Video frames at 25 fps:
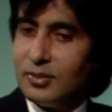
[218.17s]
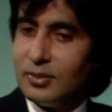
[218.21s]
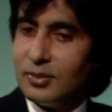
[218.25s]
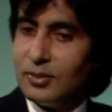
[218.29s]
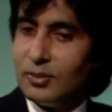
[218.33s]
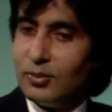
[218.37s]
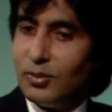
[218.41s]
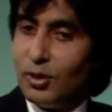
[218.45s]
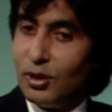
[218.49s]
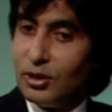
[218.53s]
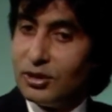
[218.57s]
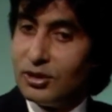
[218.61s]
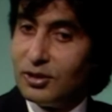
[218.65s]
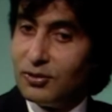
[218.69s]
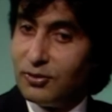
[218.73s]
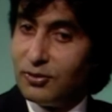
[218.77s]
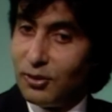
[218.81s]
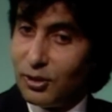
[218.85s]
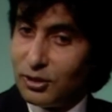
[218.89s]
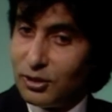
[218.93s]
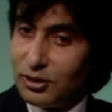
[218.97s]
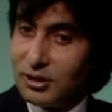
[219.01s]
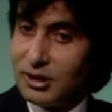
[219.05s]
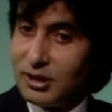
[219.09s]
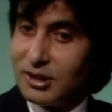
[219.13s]
बहुत ही
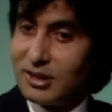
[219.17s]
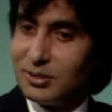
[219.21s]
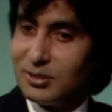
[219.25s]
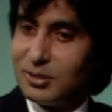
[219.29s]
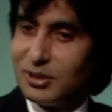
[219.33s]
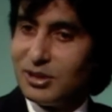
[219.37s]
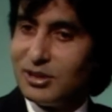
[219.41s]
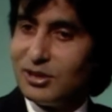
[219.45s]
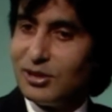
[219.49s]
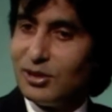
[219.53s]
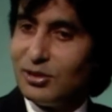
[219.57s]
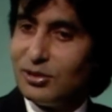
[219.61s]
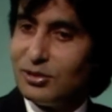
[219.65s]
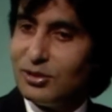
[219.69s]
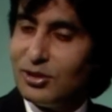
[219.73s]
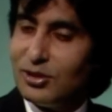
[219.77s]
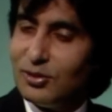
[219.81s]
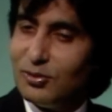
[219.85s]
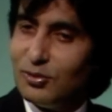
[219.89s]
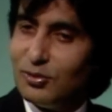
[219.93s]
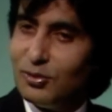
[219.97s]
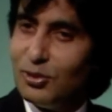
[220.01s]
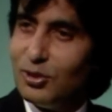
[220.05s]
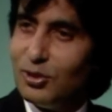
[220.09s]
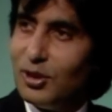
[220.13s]
फॉर्चुनेट समझता हूँ
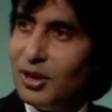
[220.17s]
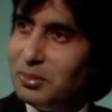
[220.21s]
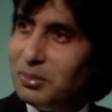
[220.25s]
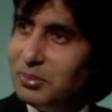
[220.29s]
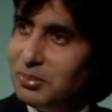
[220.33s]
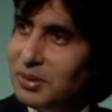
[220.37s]
कि वो अब